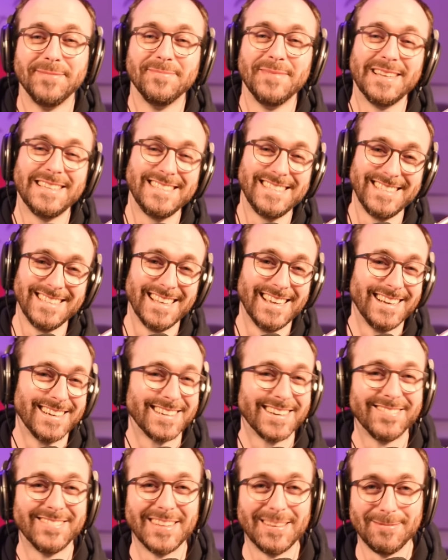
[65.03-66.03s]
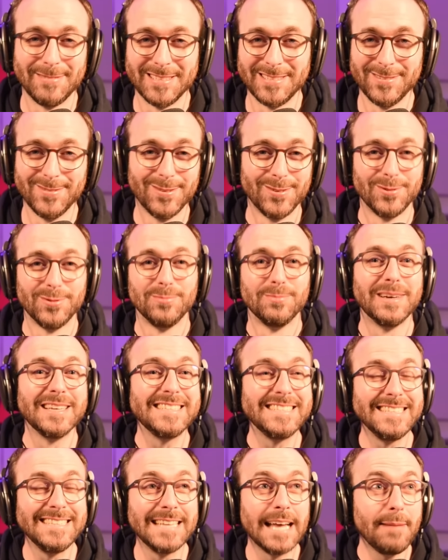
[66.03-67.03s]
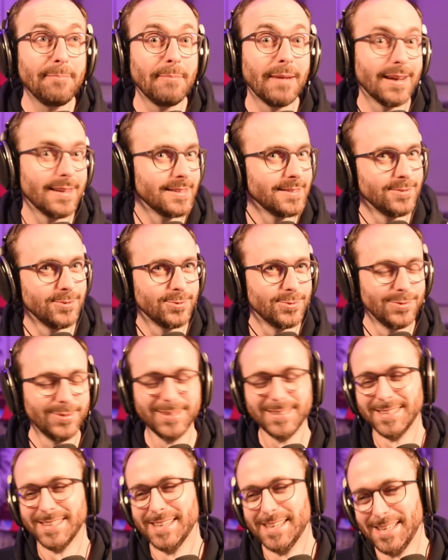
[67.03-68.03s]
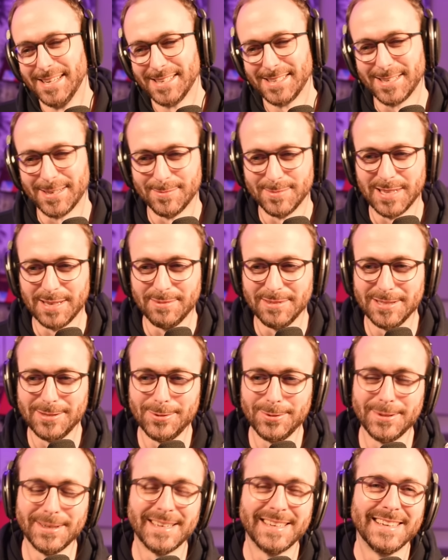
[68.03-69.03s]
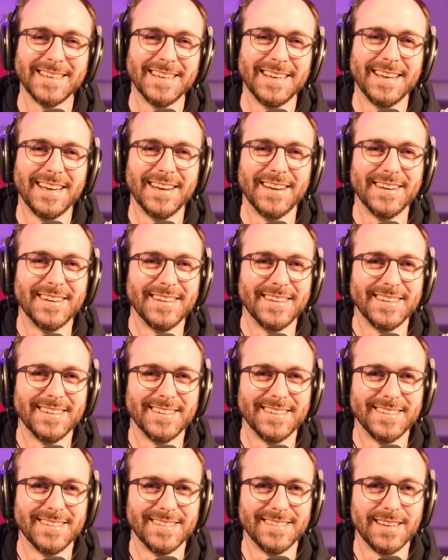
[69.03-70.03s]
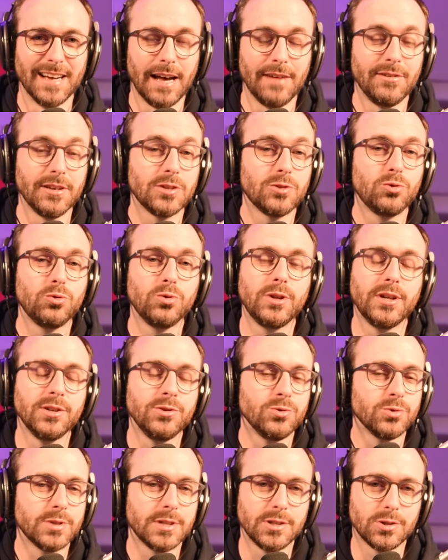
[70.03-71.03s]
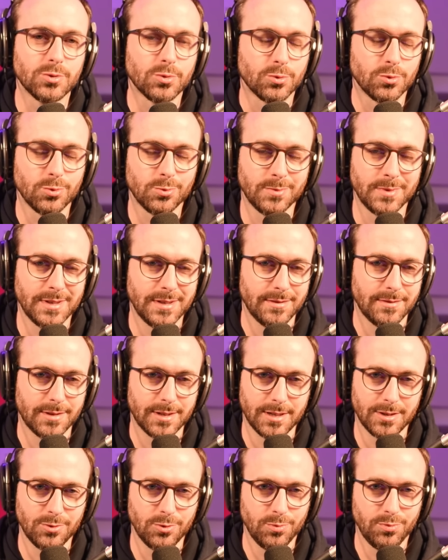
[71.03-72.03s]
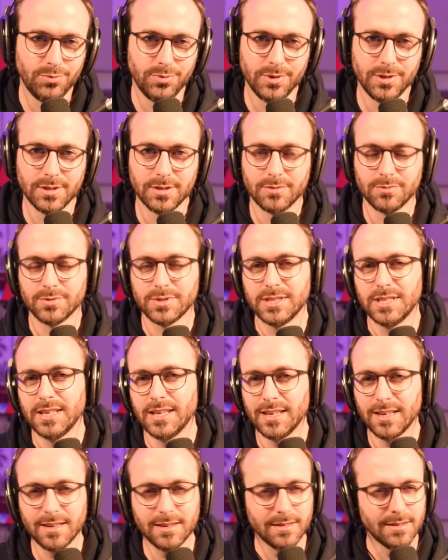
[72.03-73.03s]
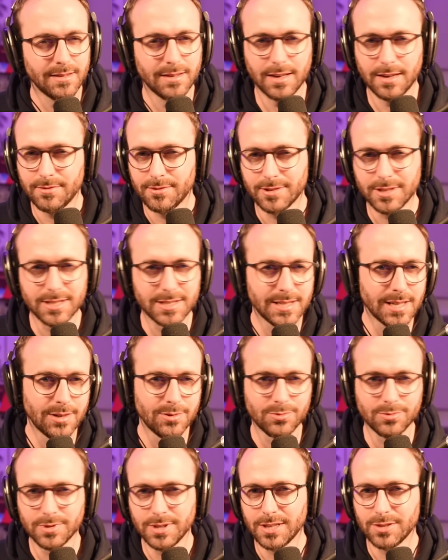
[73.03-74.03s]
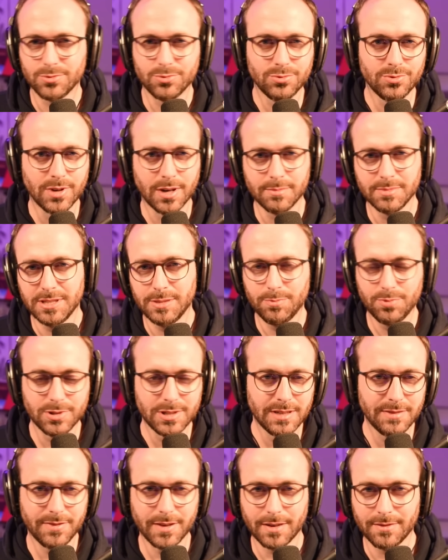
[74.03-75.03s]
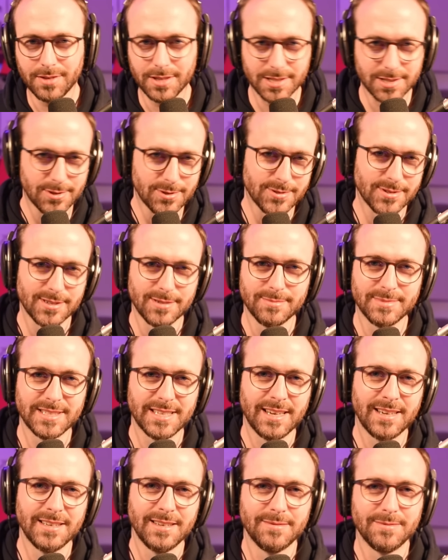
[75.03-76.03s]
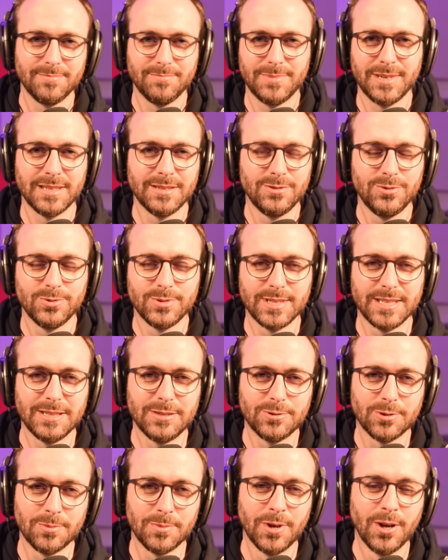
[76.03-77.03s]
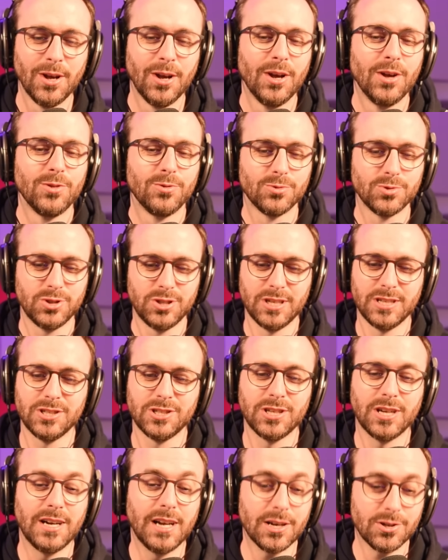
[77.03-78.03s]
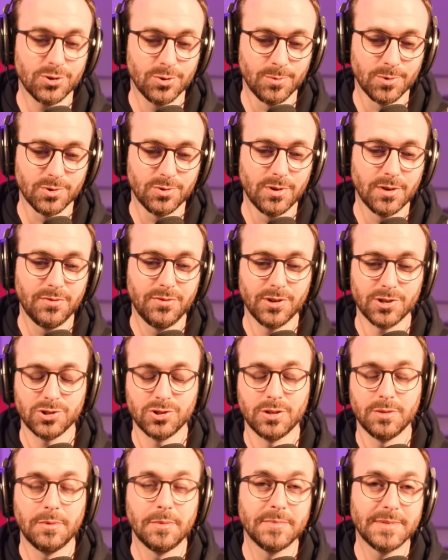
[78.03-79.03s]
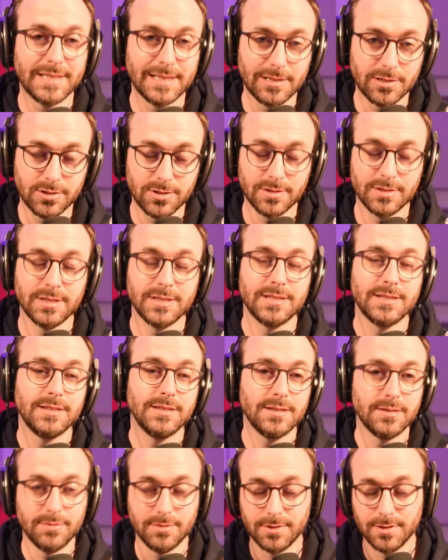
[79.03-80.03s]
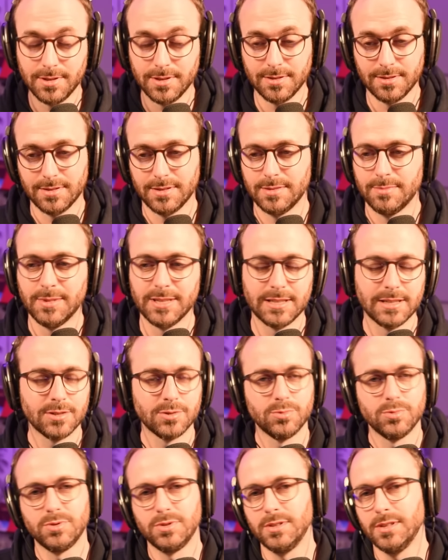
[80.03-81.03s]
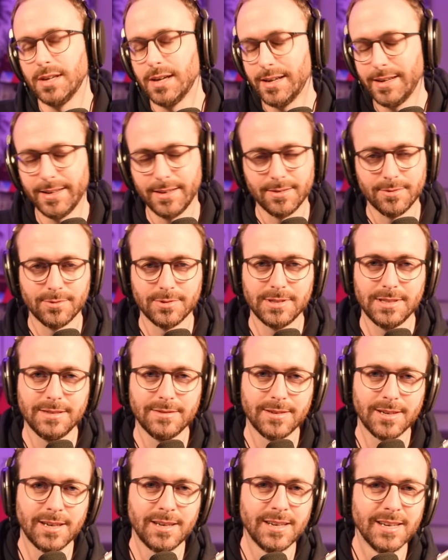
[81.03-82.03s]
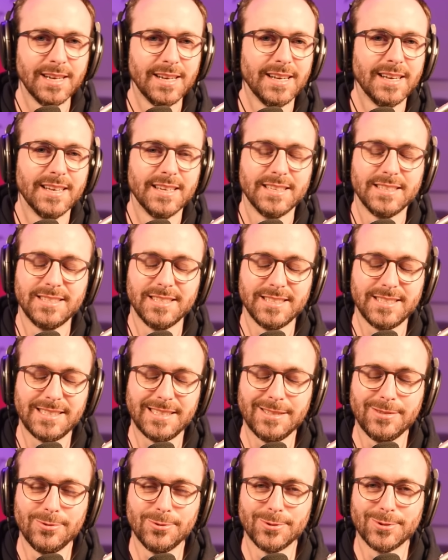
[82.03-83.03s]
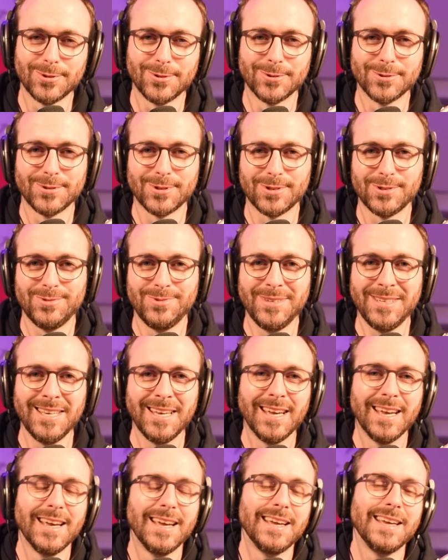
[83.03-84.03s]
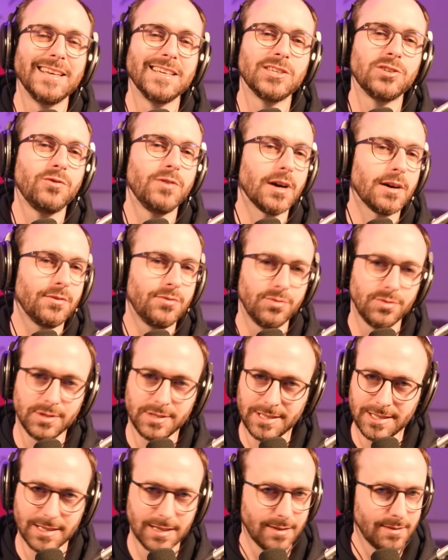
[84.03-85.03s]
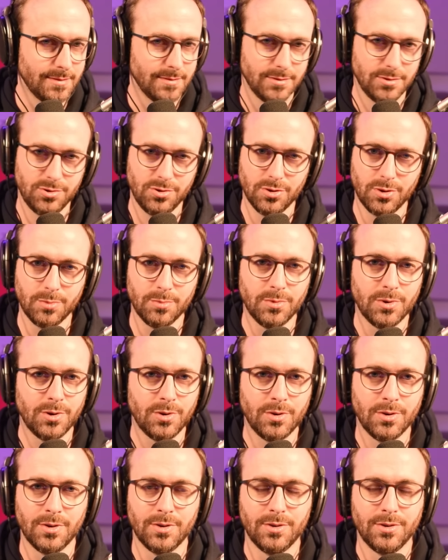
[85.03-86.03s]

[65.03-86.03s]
une, matinale comme d'habitude, une matiname du coup, comme d'habitude, euh, avec toutes les news qui sont tombées. Voilà, depuis, on sait, euh, avant les salons, il y a toujours un petit peu d'effervescence comme ça, il y a plein de news qui tombent. Donc j'ai largement de quoi faire, j'en ai même sélectionné 6. Vous voyez, ce matin, je me suis dit, allez, on y va. J'ai 6 news aujourd'hui et je vais revenir sûrement